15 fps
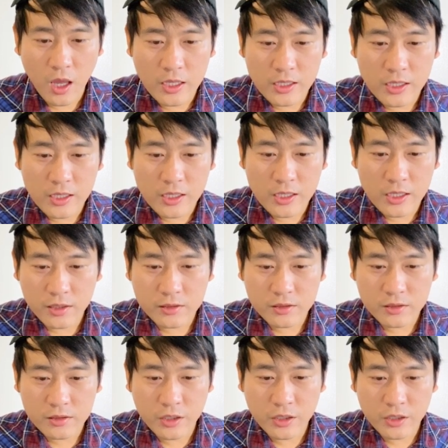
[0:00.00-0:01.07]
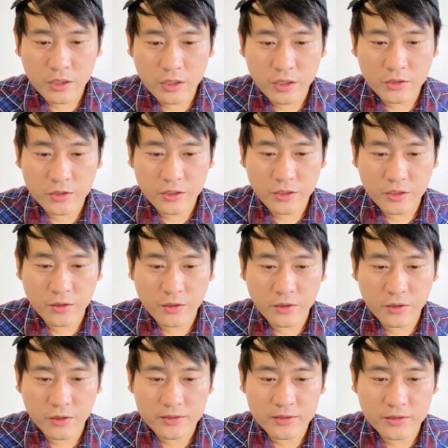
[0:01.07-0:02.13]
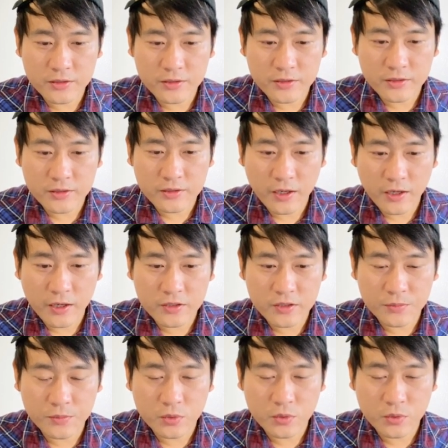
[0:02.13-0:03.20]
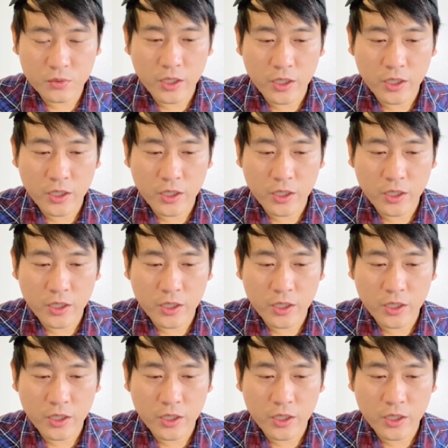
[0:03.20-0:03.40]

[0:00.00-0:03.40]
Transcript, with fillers: Select the industry the best describe this employer.